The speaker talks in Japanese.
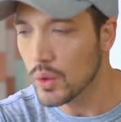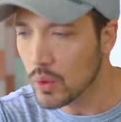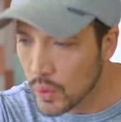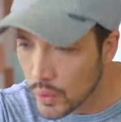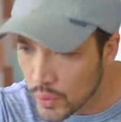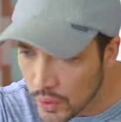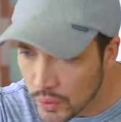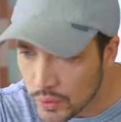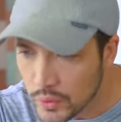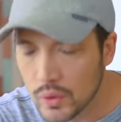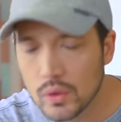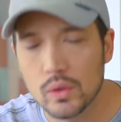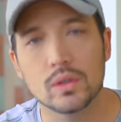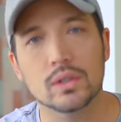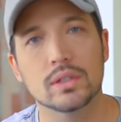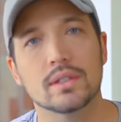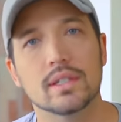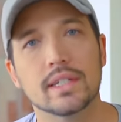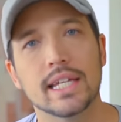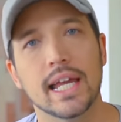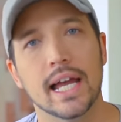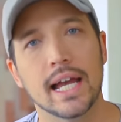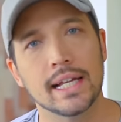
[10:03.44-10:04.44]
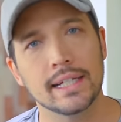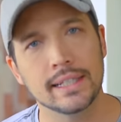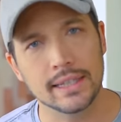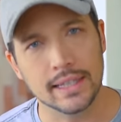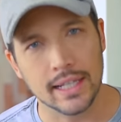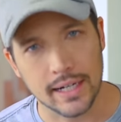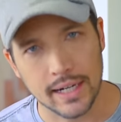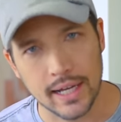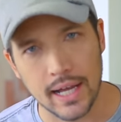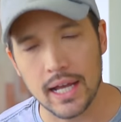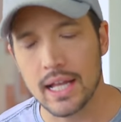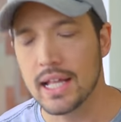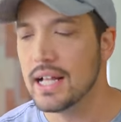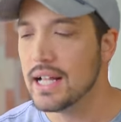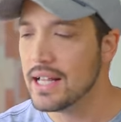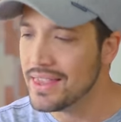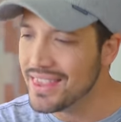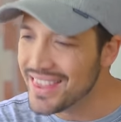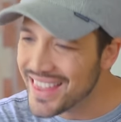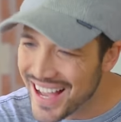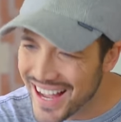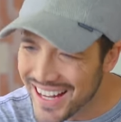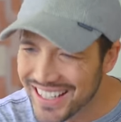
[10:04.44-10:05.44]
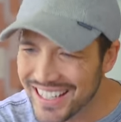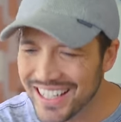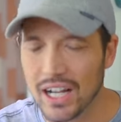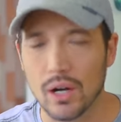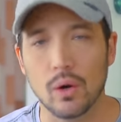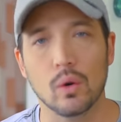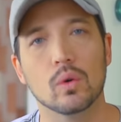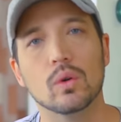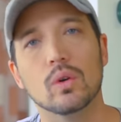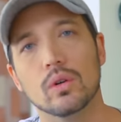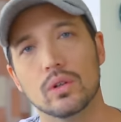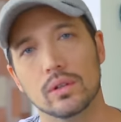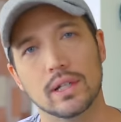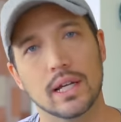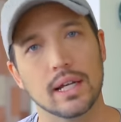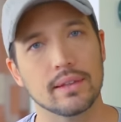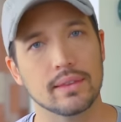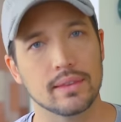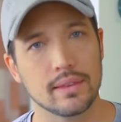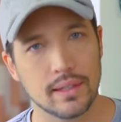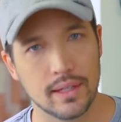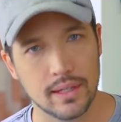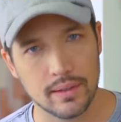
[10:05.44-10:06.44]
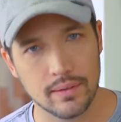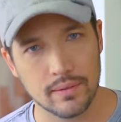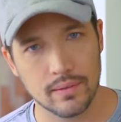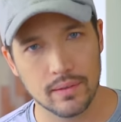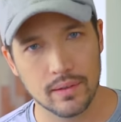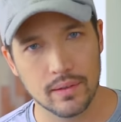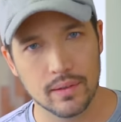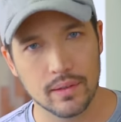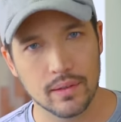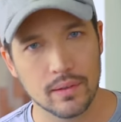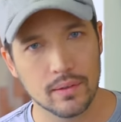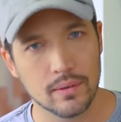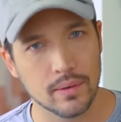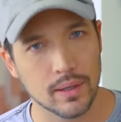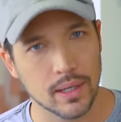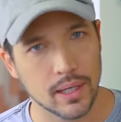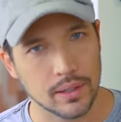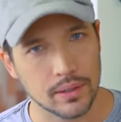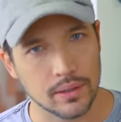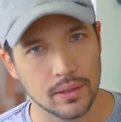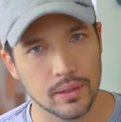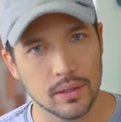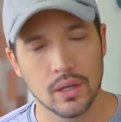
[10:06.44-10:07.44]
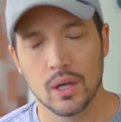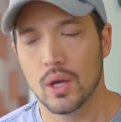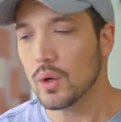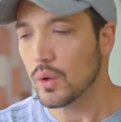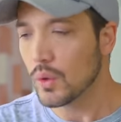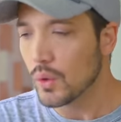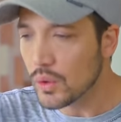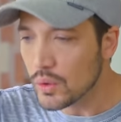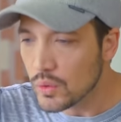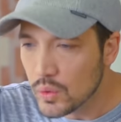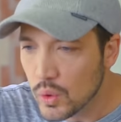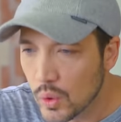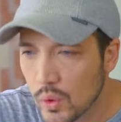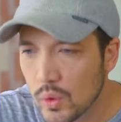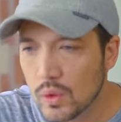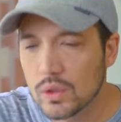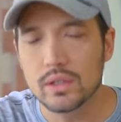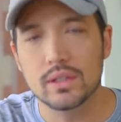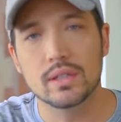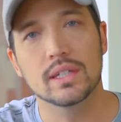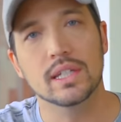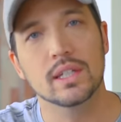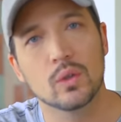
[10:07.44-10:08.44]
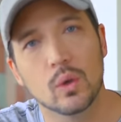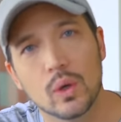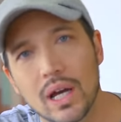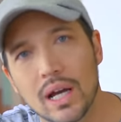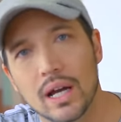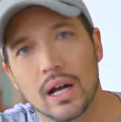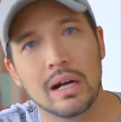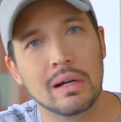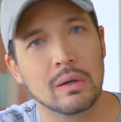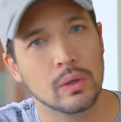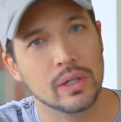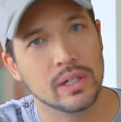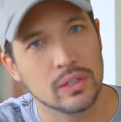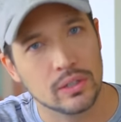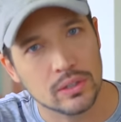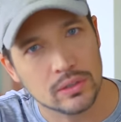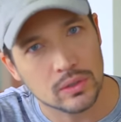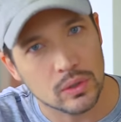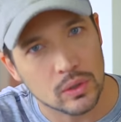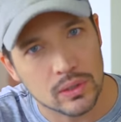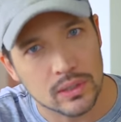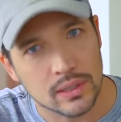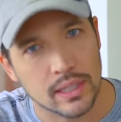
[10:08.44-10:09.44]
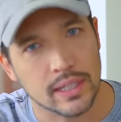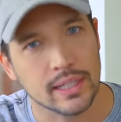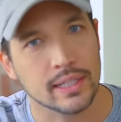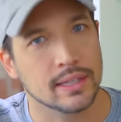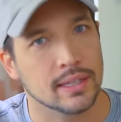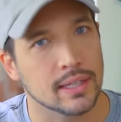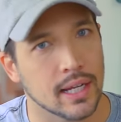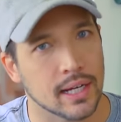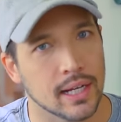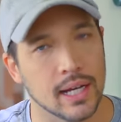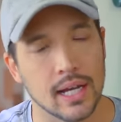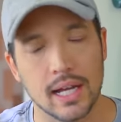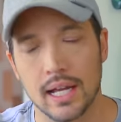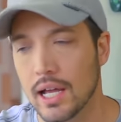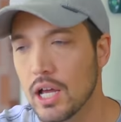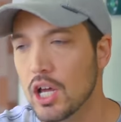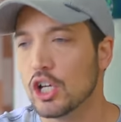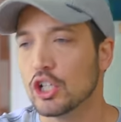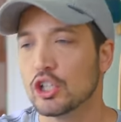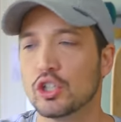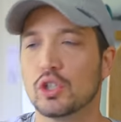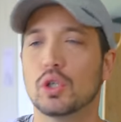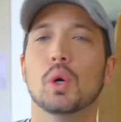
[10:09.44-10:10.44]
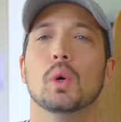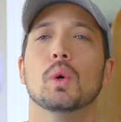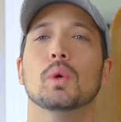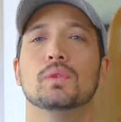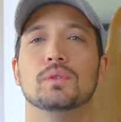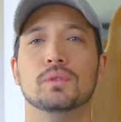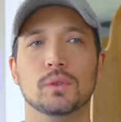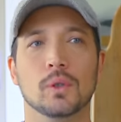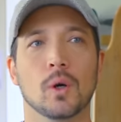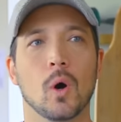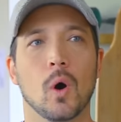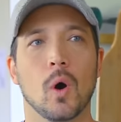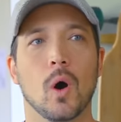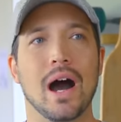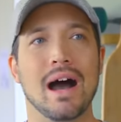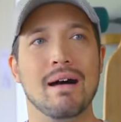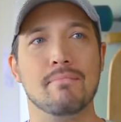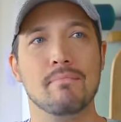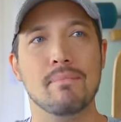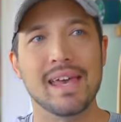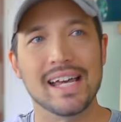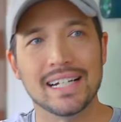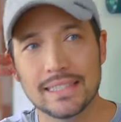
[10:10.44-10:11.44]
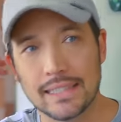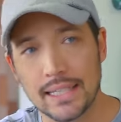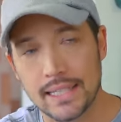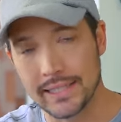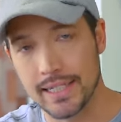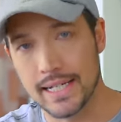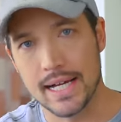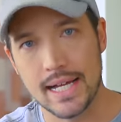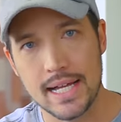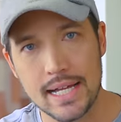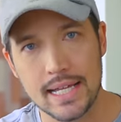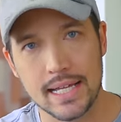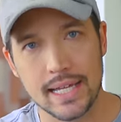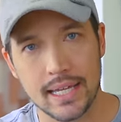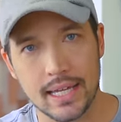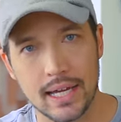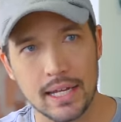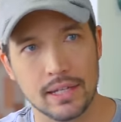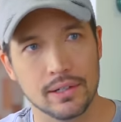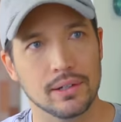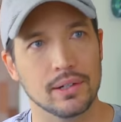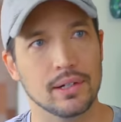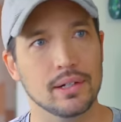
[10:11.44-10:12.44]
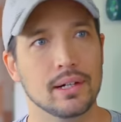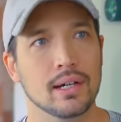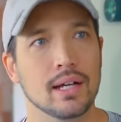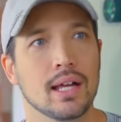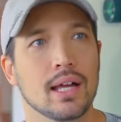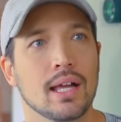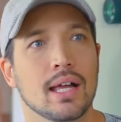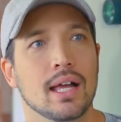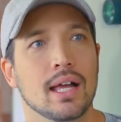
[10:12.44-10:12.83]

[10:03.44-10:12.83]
この洞窟に入ったら何が起こるかってわかる？この洞窟にドラゴンがいるぞって言ったら恐怖をアミグダラ